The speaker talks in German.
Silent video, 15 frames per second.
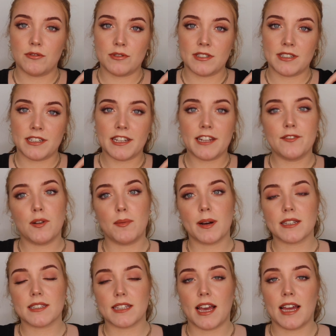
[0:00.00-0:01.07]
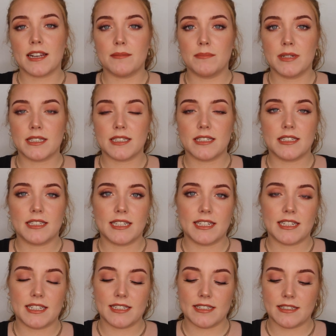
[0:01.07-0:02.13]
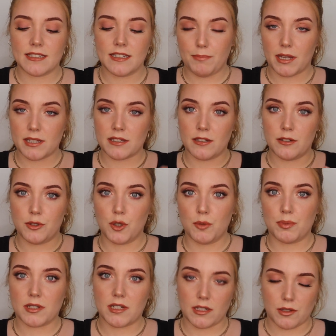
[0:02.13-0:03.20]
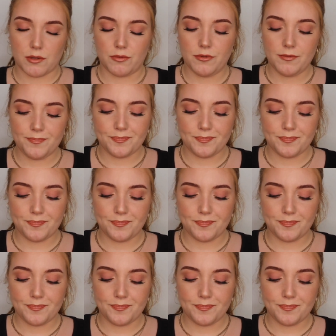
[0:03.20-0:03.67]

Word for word: unten in die Infobox rein mit den passenden Dupes dazu.